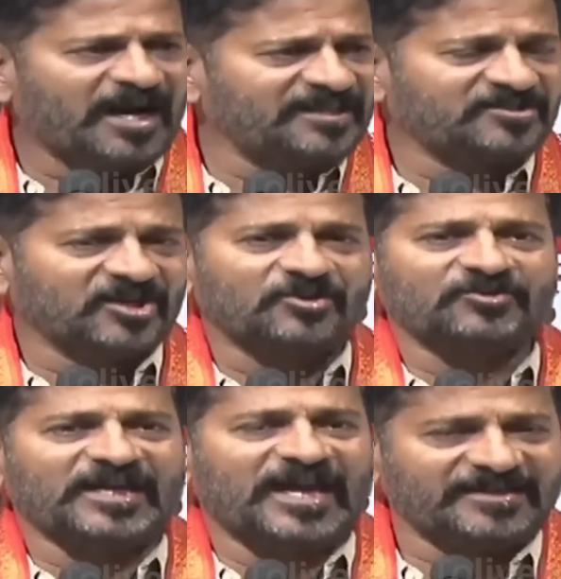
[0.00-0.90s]

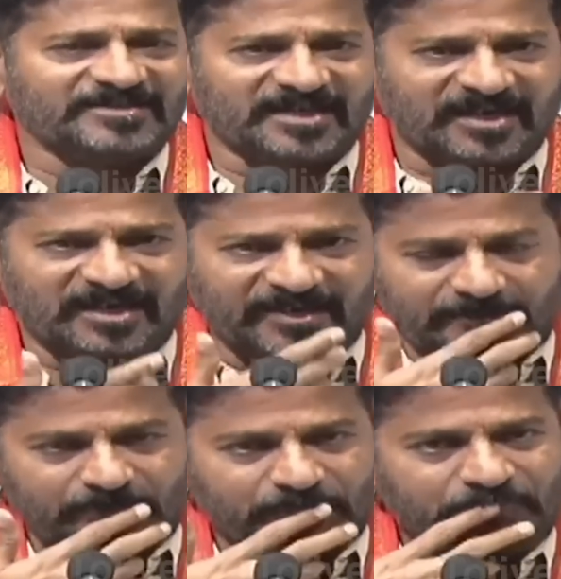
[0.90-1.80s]
బాధితులకు న్యాయం జరగలే
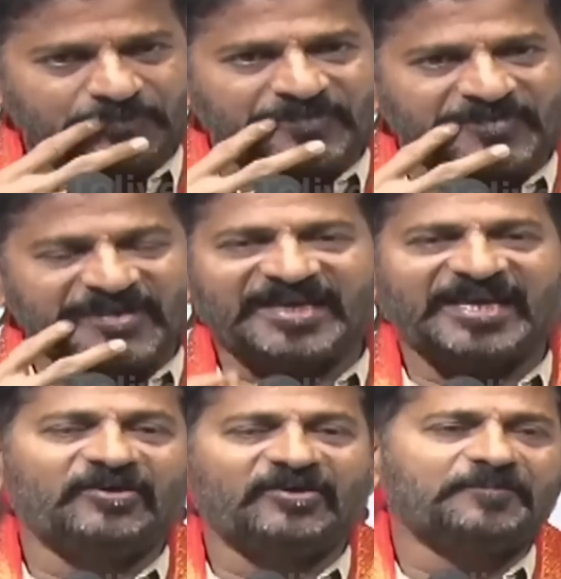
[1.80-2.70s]

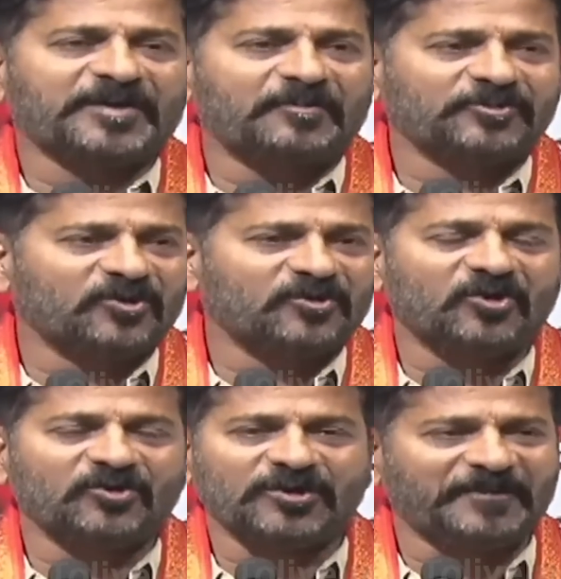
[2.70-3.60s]
కేవలం
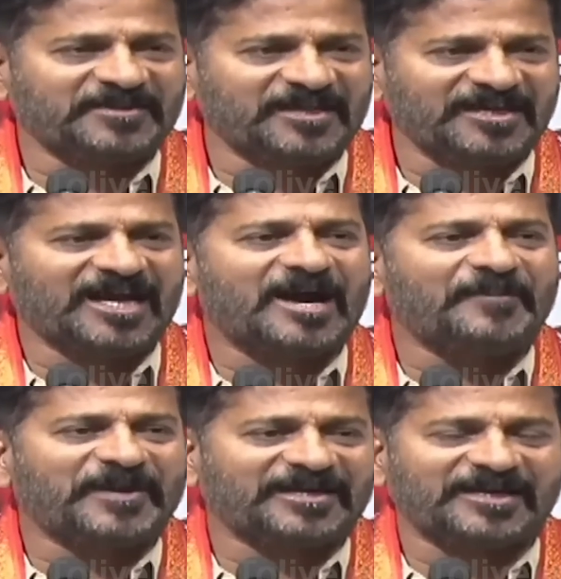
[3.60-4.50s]
ప్రభుత్వంలో ఉన్న పెద్దల్ని
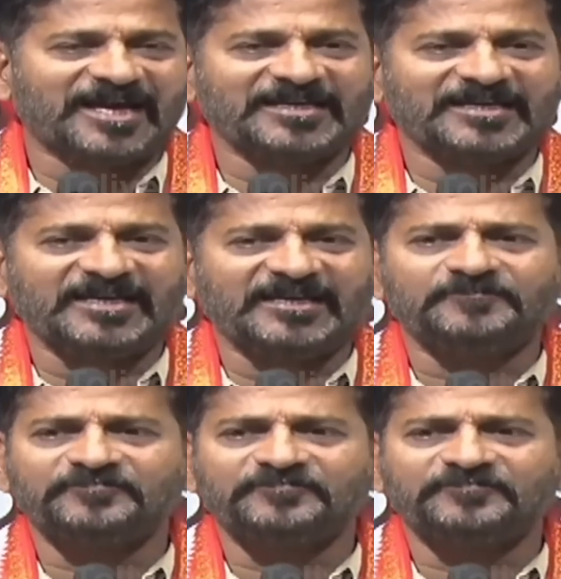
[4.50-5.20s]
కాపాడడానికి